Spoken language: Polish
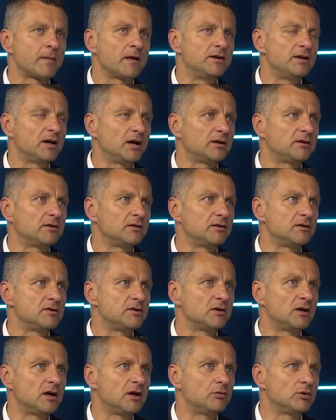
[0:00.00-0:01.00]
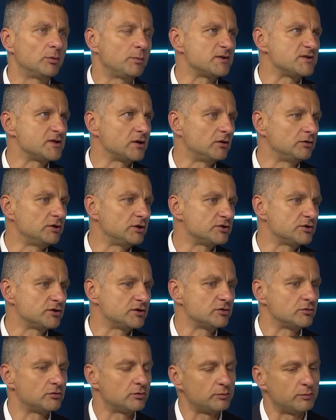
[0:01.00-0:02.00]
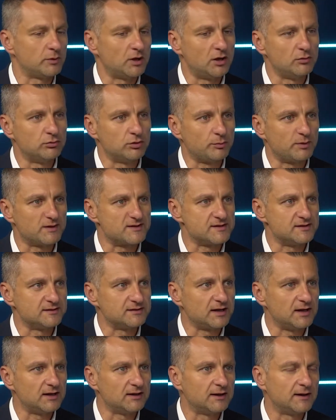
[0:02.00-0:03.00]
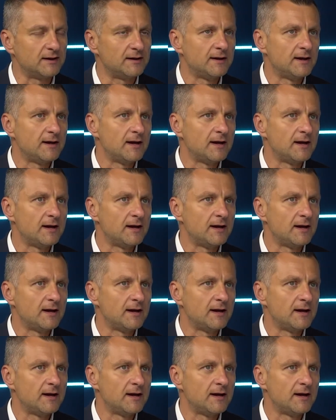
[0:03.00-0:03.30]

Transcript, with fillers: jak e, Europa Zachodnia czy też Europa Centralna,